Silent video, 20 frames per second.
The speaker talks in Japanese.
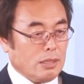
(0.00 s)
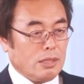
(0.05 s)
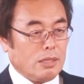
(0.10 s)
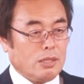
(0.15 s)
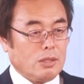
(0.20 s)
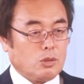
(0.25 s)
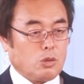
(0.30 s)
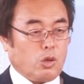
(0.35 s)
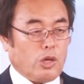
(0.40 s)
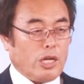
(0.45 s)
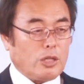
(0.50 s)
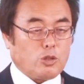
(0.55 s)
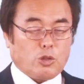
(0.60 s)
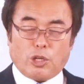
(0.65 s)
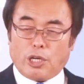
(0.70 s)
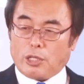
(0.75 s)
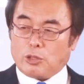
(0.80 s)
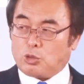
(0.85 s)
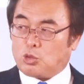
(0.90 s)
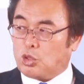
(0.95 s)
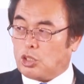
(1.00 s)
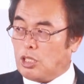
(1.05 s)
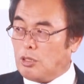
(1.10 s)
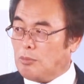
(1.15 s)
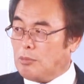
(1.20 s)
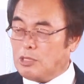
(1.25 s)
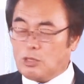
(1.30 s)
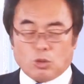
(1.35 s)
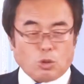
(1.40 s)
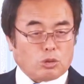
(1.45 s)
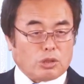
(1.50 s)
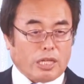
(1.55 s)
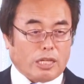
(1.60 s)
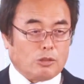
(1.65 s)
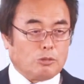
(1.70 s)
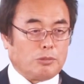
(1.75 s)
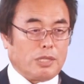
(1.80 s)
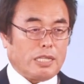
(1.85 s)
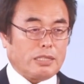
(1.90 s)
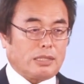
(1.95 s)
それぞれの国民族から生
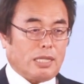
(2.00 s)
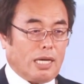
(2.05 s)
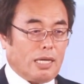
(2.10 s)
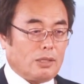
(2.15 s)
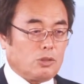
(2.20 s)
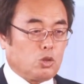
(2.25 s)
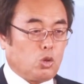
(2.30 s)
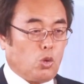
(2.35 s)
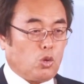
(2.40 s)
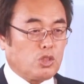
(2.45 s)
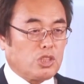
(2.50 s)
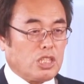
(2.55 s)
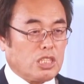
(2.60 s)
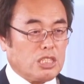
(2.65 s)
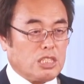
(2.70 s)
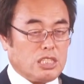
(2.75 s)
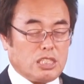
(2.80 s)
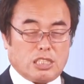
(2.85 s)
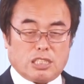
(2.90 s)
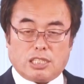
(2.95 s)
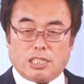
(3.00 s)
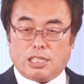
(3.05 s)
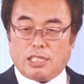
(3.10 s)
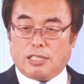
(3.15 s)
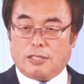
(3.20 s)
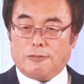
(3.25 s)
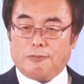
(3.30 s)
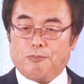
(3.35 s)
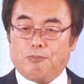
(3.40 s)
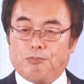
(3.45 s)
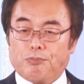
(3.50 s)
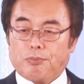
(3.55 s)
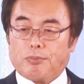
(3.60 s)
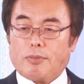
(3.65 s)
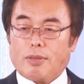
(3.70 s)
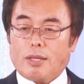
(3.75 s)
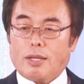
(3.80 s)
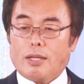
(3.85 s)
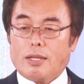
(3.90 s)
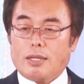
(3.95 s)
まれた常識知識
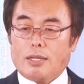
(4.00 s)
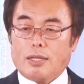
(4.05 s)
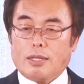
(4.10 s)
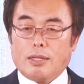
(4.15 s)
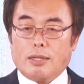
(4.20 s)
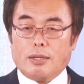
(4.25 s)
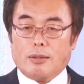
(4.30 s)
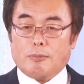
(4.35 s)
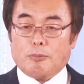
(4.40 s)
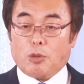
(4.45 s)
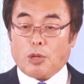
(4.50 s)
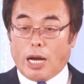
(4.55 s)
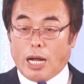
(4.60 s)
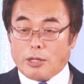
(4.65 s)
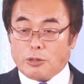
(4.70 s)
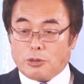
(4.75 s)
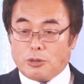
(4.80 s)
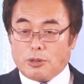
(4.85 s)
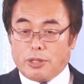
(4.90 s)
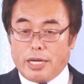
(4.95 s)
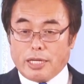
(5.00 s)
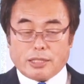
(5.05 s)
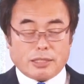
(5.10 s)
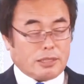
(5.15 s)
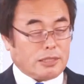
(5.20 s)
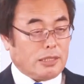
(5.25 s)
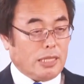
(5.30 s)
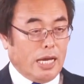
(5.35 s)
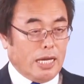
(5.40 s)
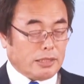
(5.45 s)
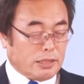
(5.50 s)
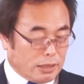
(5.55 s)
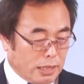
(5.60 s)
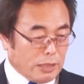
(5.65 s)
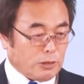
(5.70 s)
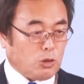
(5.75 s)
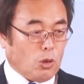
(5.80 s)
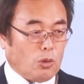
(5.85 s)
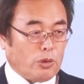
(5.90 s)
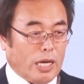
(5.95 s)
モラルエ
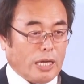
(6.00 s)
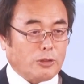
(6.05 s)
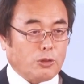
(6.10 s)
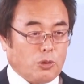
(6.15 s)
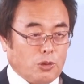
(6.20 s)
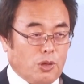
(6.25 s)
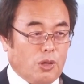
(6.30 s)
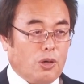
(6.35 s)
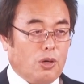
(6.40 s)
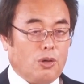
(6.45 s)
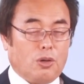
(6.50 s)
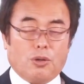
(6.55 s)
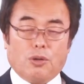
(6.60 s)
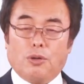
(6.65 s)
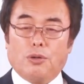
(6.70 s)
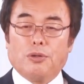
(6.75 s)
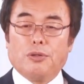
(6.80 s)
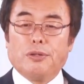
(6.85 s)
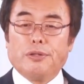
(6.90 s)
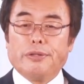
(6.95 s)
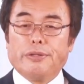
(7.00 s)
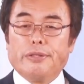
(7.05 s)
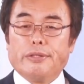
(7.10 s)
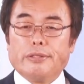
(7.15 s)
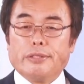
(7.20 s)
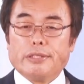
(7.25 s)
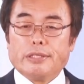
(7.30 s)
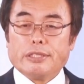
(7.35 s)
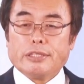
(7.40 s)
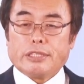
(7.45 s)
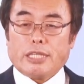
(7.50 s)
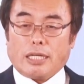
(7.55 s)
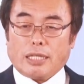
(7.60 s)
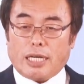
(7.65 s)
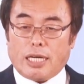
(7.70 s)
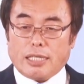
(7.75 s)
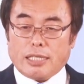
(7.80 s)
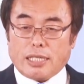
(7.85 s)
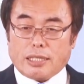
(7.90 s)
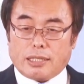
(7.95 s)
チケットなどの社
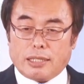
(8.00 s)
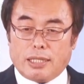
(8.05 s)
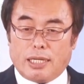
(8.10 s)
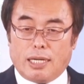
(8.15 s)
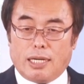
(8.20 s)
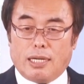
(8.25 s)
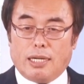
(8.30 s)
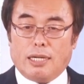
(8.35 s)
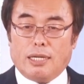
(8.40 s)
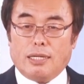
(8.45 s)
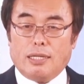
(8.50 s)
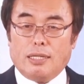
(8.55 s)
会的な